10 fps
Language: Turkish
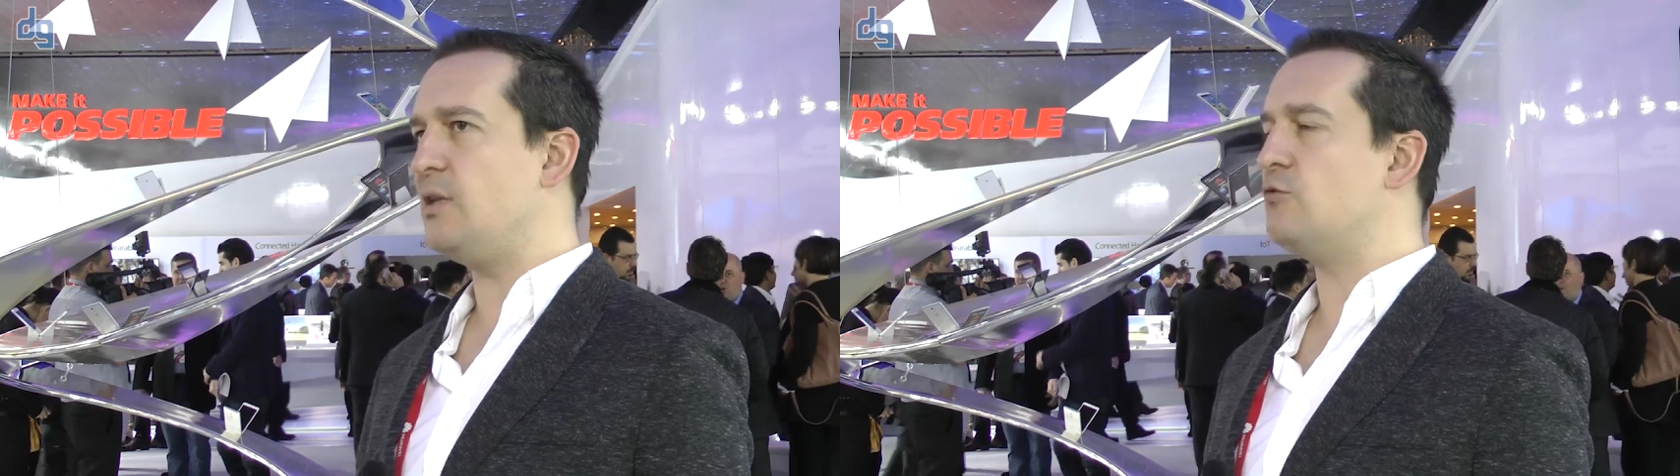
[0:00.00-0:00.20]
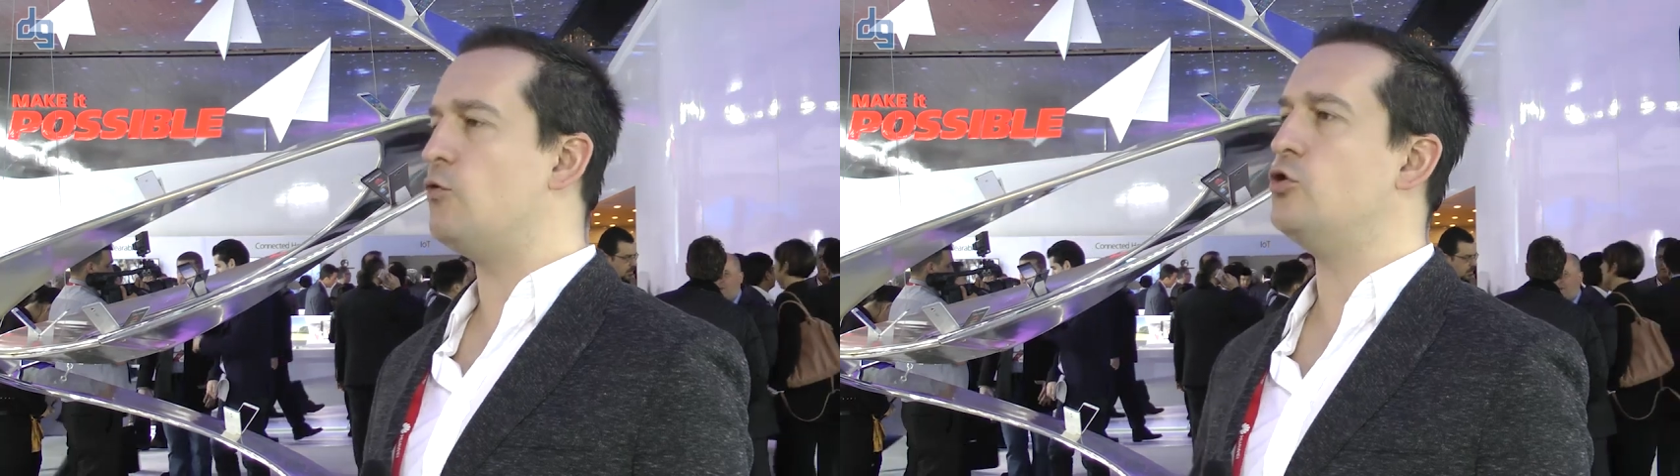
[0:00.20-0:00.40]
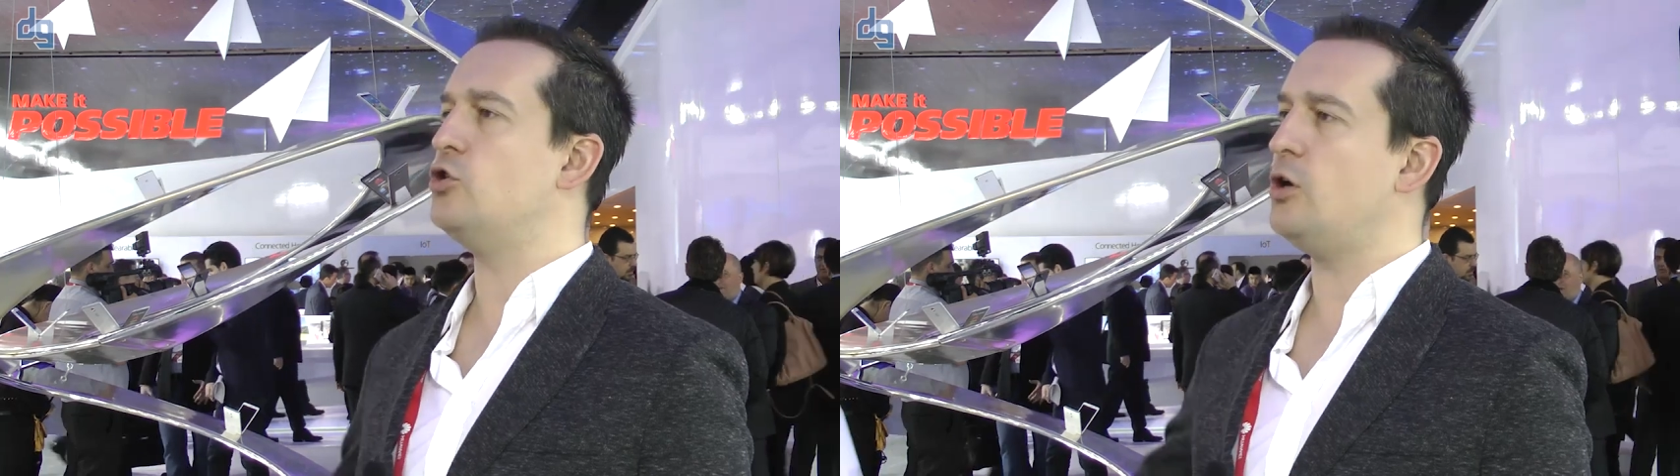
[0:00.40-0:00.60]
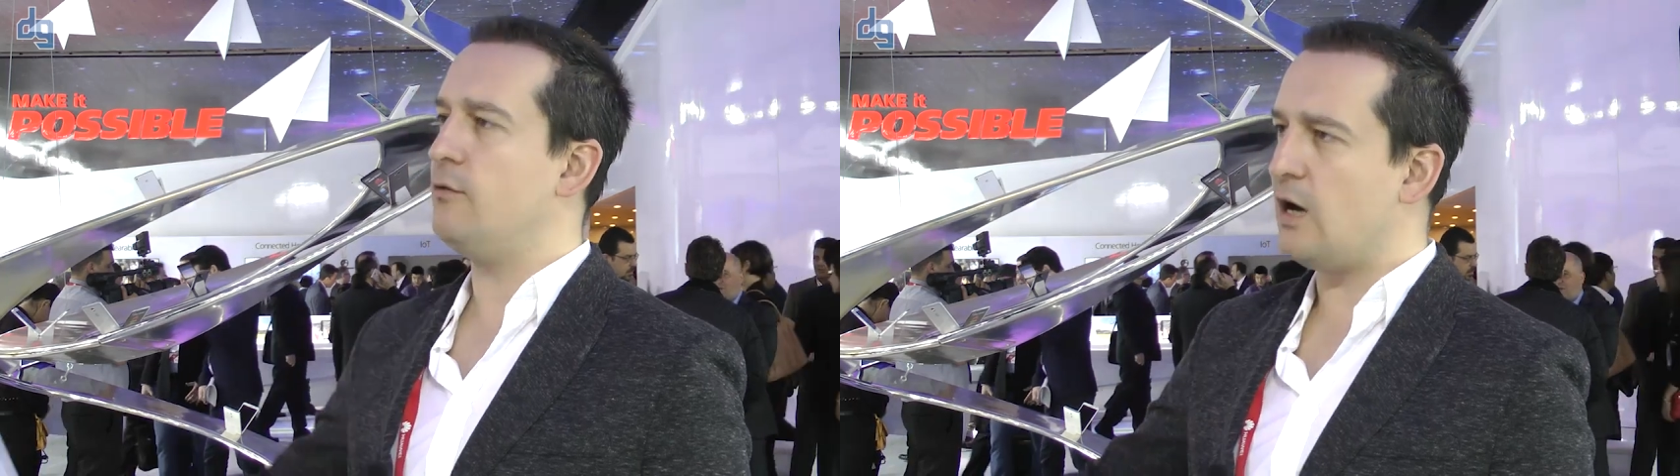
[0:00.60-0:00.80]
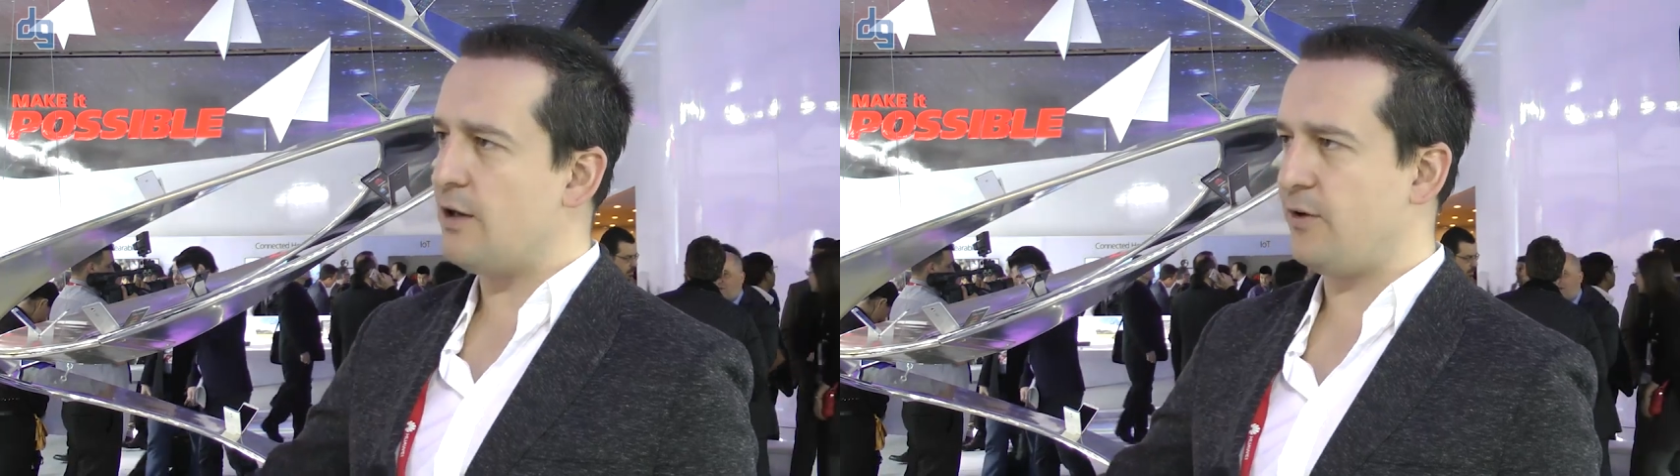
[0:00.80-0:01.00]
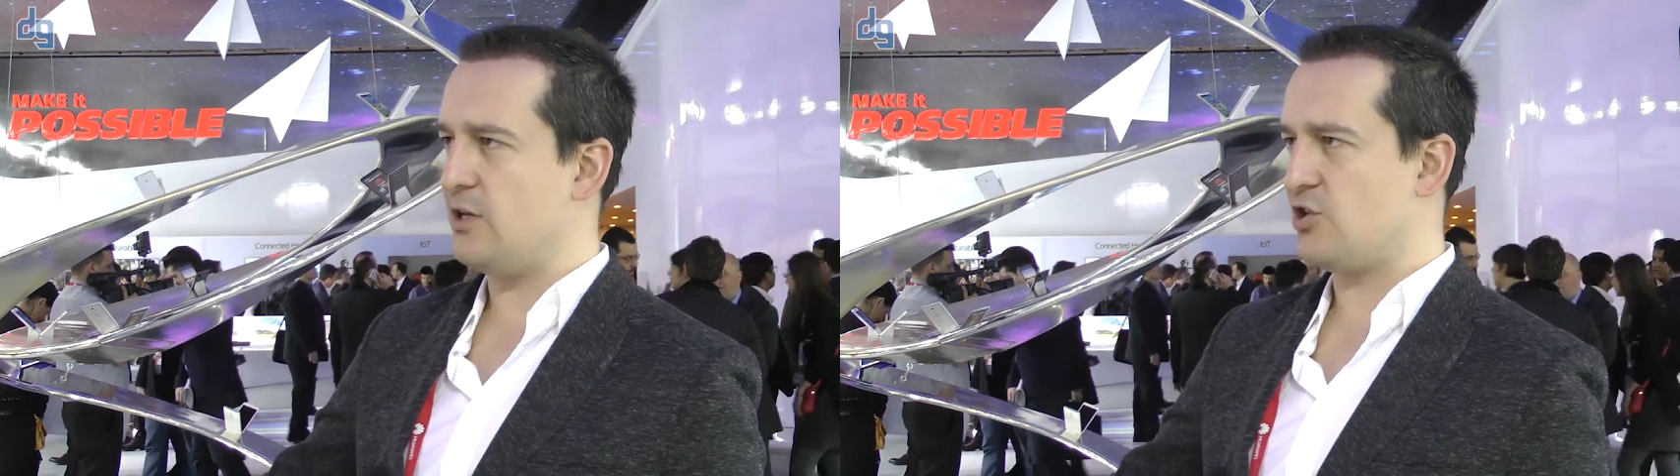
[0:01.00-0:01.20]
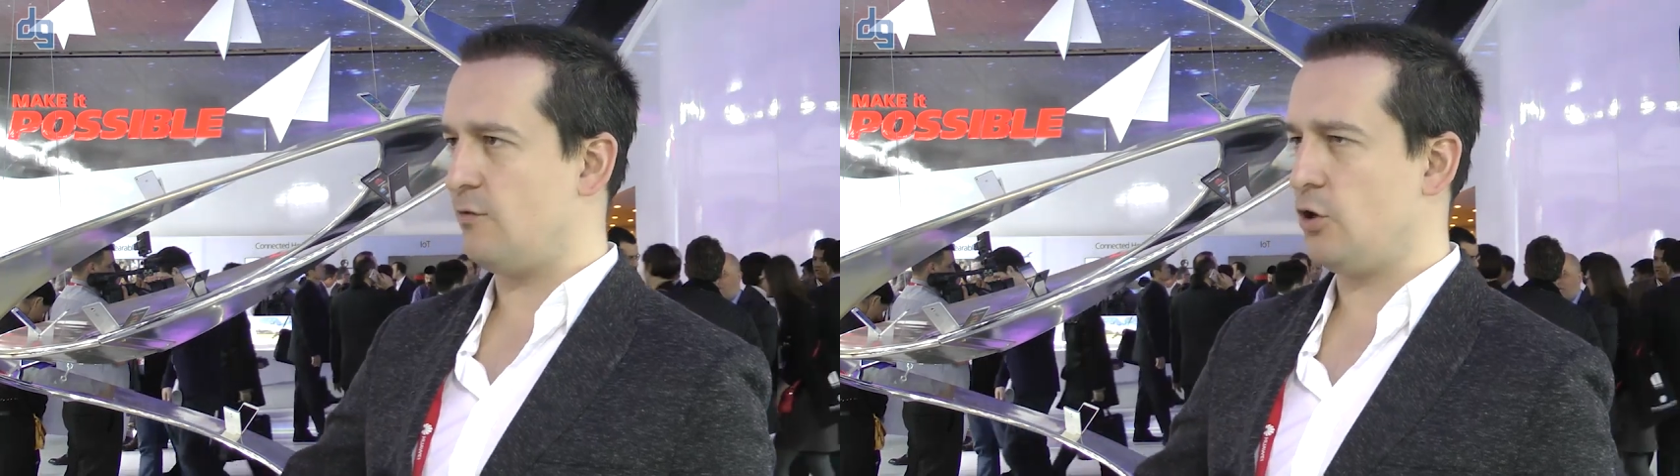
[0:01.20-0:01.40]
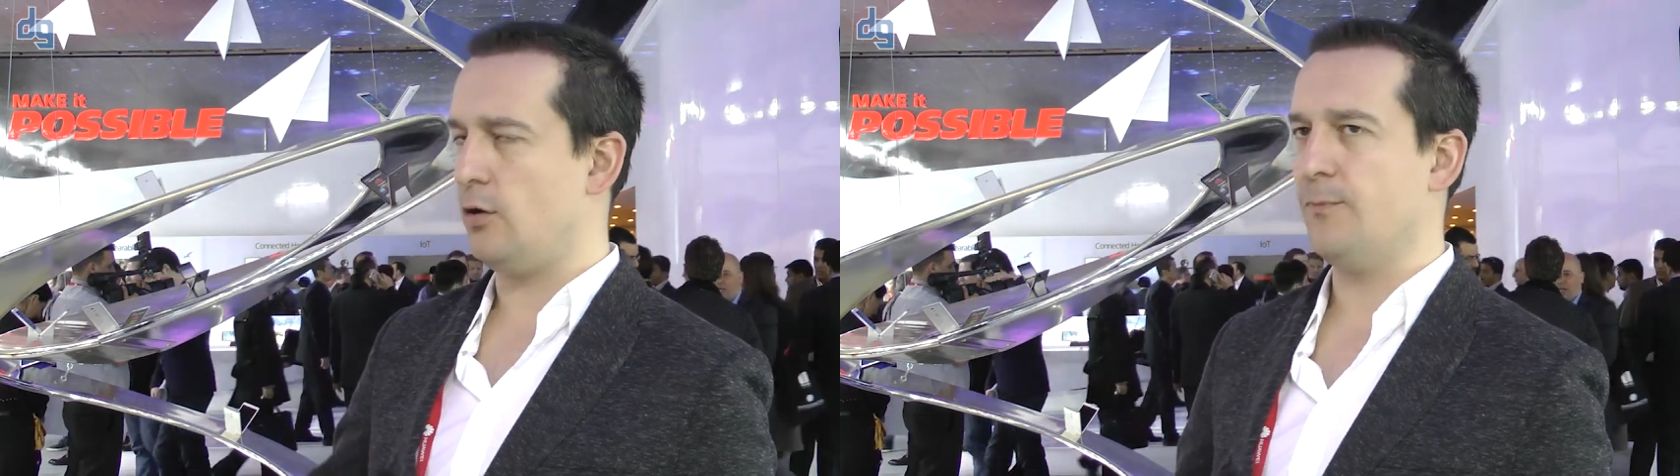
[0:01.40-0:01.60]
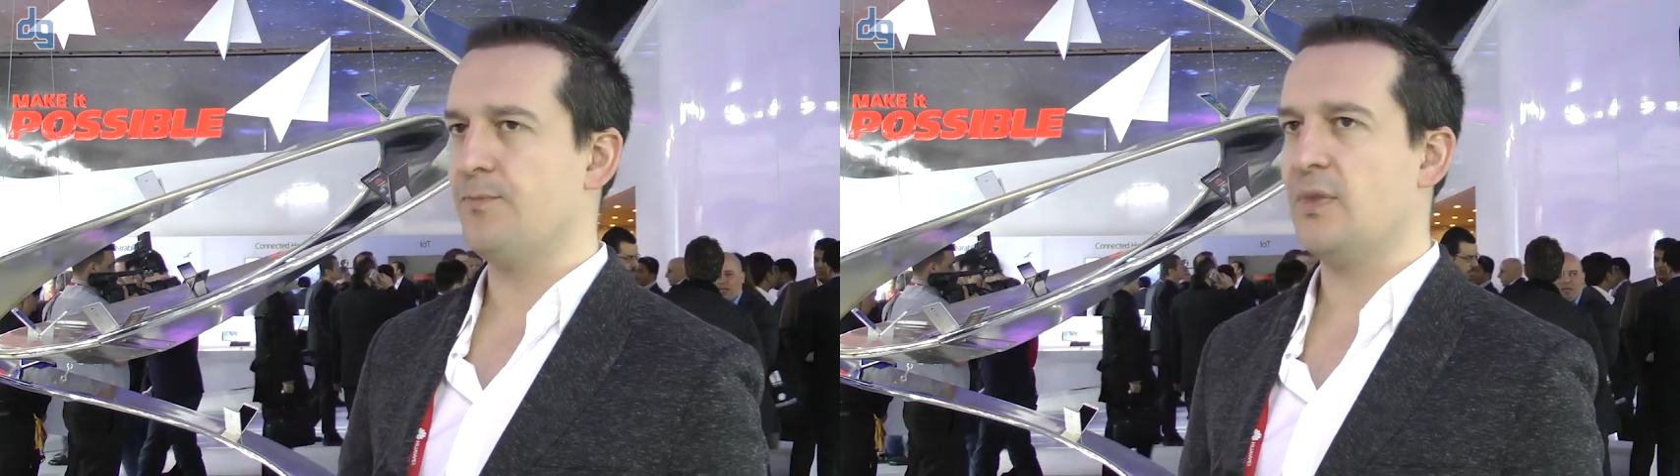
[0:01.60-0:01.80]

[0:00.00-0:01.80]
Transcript: network'ü Wi-Fi'ye çeviriyor.